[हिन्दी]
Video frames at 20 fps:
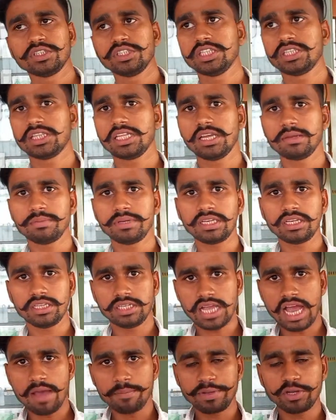जितने भी
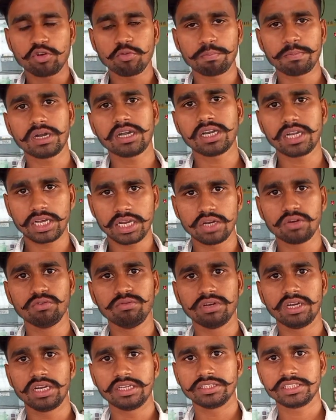यहाँ पे इक्विपमेंट लगे
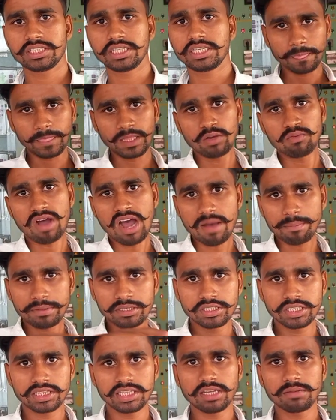हुए हैं जैसे कि वहाँ
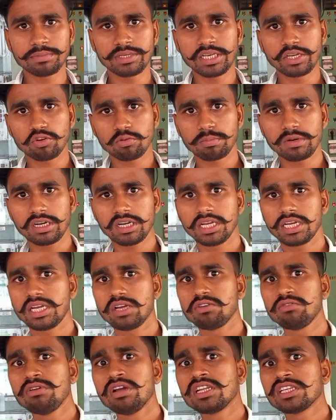पे जितने भी इक्विपमेंट
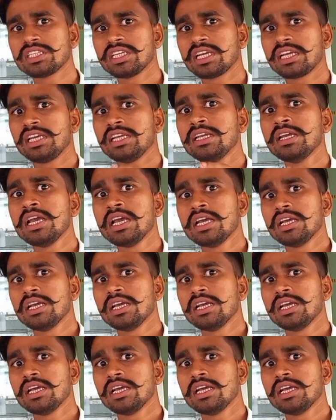लगे हुए हैं जैसे कि